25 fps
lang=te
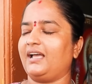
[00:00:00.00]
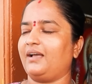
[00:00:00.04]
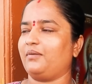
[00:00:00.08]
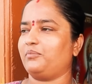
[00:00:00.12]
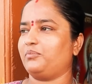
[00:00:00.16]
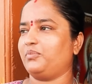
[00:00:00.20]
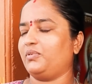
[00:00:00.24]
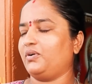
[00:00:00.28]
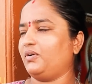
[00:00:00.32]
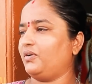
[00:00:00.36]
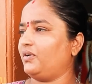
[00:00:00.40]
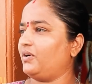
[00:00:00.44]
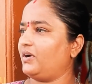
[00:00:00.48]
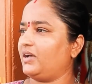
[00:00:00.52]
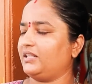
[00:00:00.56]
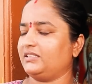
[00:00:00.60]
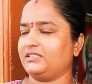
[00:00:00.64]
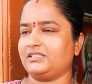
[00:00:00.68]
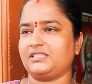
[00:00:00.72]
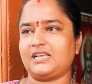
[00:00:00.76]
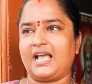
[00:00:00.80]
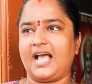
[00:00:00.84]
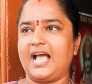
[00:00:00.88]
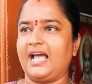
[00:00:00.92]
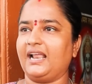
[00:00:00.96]
అబ్బో
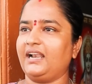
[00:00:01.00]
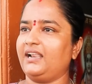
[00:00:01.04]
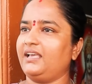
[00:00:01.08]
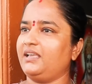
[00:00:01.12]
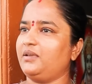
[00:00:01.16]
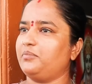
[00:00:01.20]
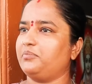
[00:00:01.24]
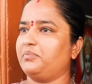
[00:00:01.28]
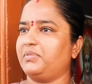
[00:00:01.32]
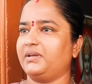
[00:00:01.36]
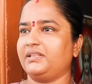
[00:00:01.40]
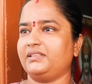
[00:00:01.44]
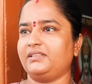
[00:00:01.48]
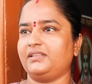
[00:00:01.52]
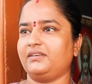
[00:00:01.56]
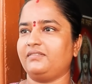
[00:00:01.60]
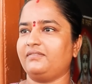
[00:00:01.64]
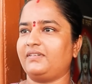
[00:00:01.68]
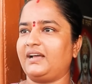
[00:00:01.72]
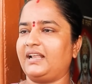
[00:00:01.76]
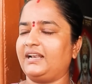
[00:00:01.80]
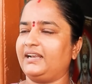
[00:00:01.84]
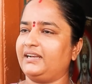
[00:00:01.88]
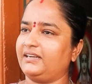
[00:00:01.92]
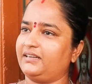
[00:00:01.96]
చాలా ఇబ్బంది
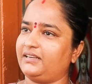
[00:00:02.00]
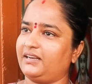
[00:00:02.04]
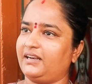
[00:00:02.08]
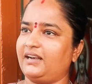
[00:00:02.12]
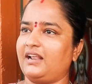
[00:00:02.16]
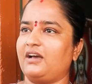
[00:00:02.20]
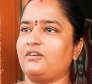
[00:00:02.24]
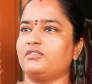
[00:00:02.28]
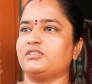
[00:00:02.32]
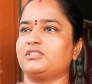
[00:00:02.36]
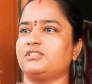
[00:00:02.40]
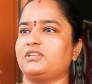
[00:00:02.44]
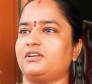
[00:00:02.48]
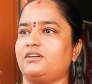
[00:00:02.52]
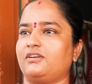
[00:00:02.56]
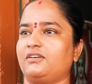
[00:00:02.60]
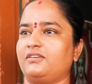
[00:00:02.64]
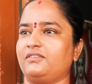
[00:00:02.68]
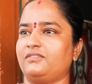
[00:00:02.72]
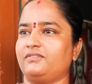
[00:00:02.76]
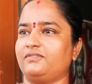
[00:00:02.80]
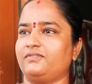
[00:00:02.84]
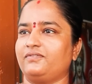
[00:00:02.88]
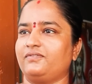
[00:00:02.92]
వాలంటీర్లు అవసరం